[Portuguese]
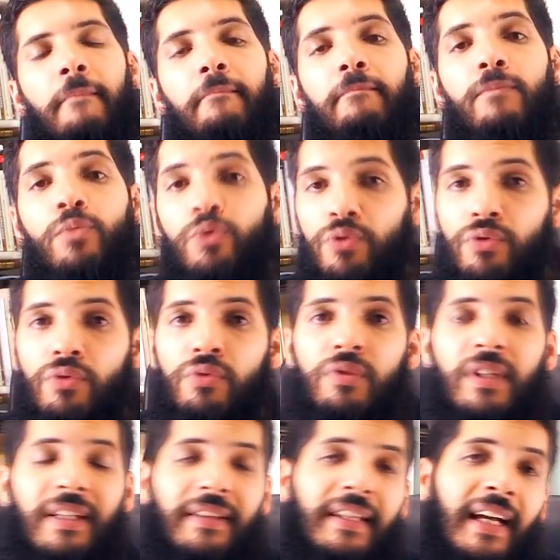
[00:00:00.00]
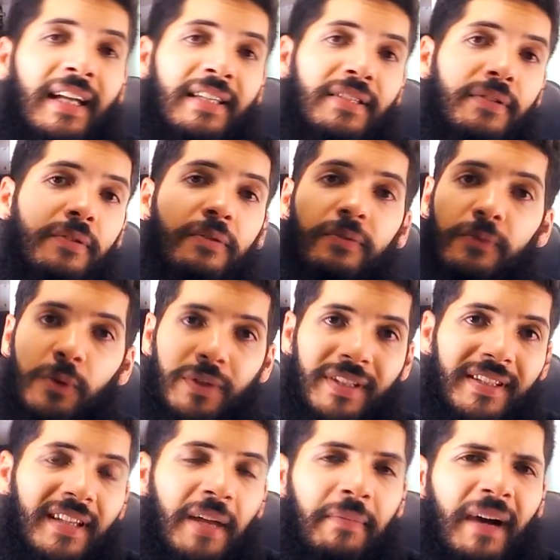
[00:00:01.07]
músico das
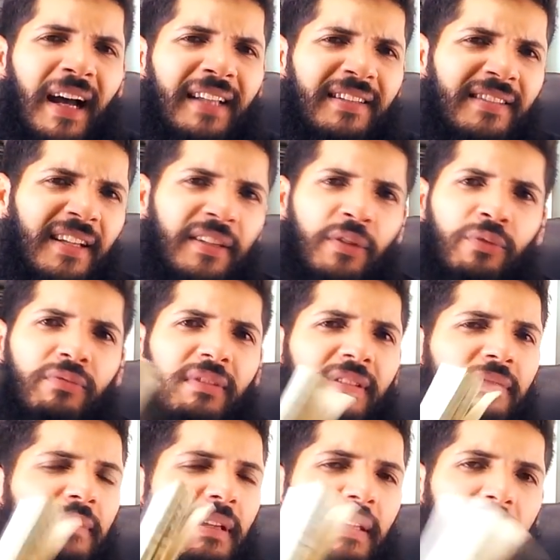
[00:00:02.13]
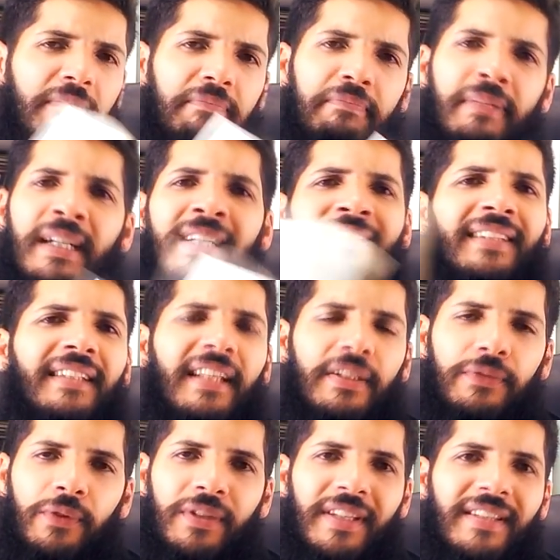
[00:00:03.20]
Forças Armadas. Né? Então, banda
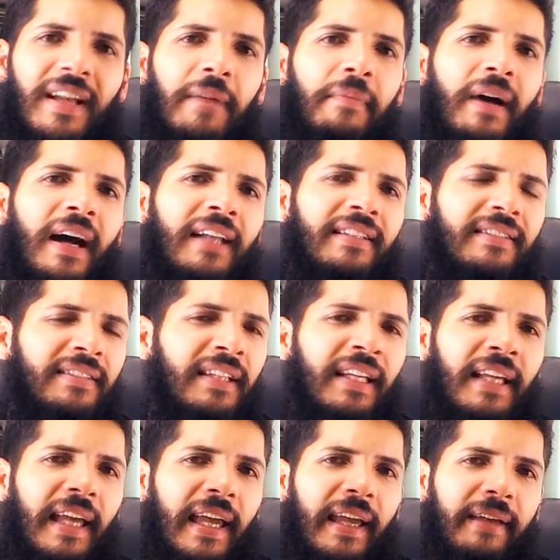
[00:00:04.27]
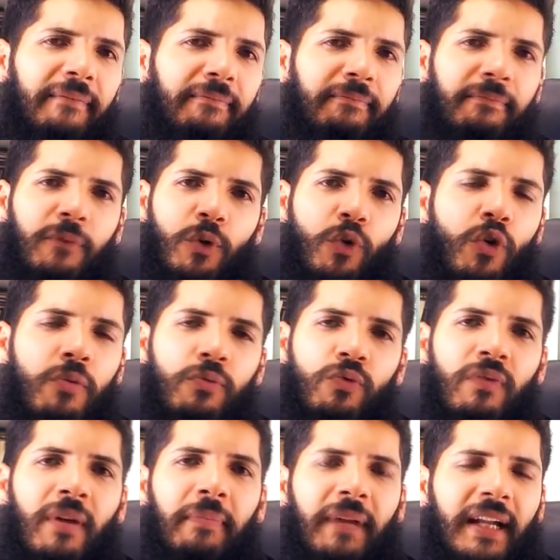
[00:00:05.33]
das Forças Armadas é
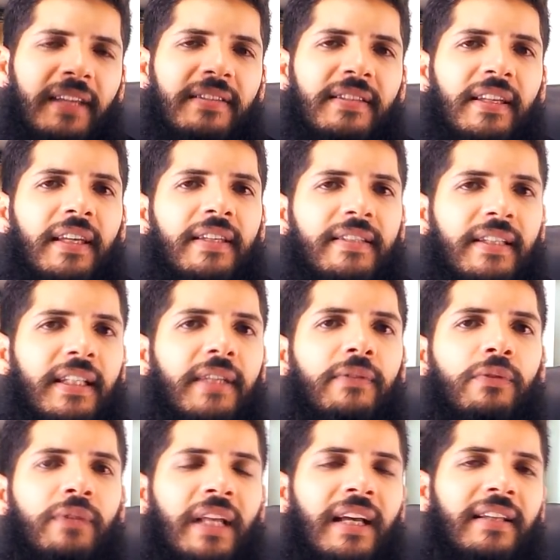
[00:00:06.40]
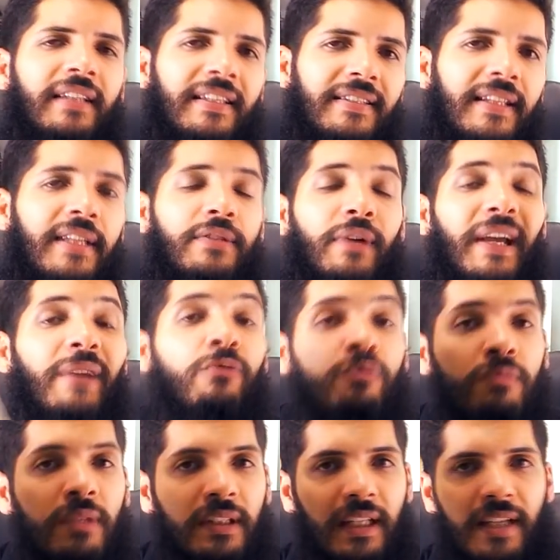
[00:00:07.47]
comum aparecer esse livro na, na citação. É
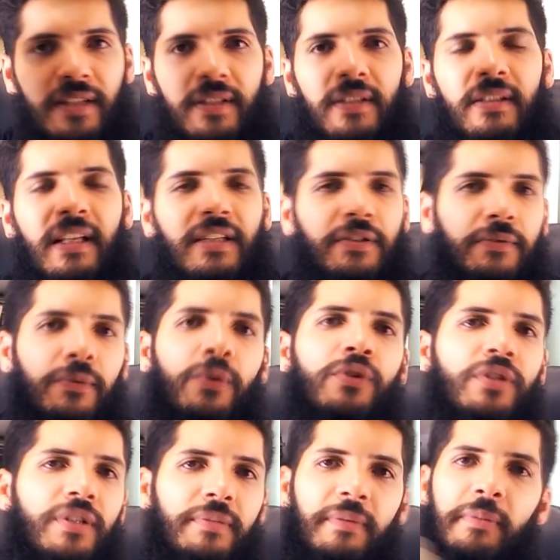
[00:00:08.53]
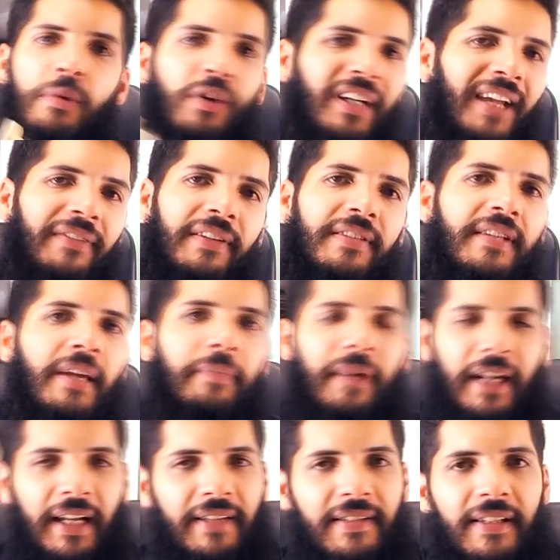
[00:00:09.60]
uma das, das fontes bibliográficas que
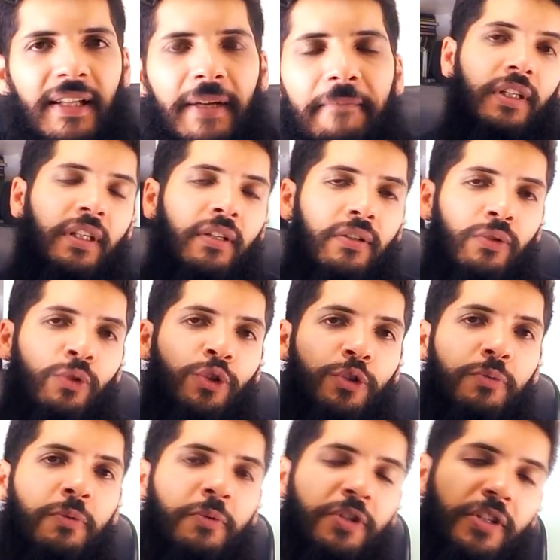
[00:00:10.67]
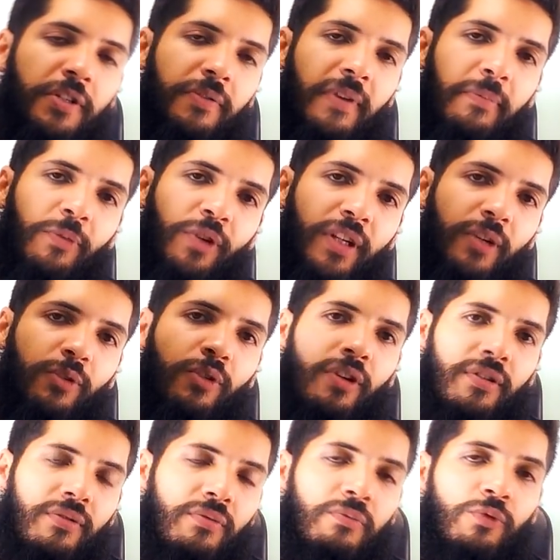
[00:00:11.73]
aparecem lá. E o último motivo é porque eu
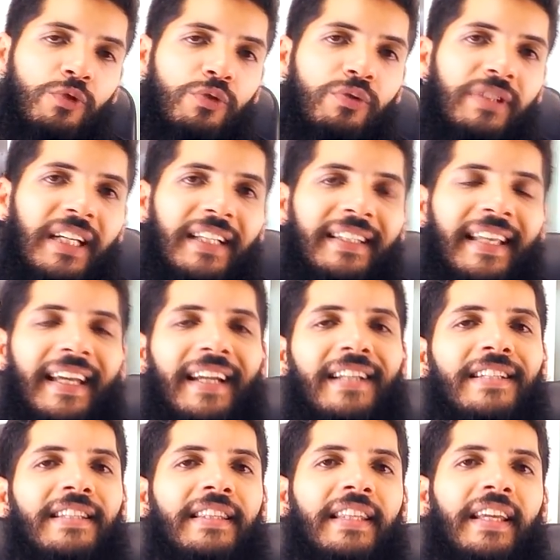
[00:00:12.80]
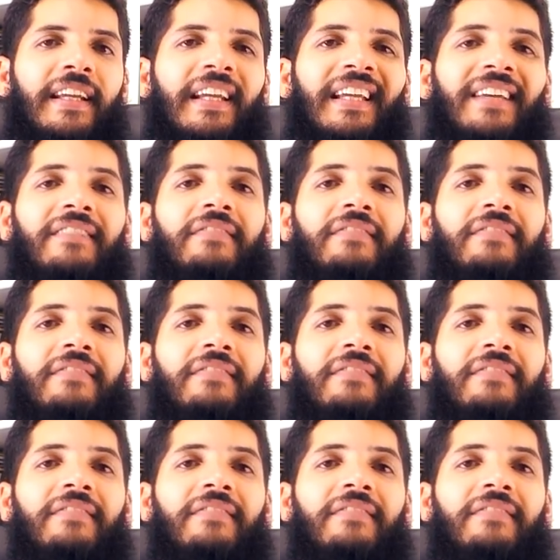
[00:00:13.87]
gosto muito da ideia de ter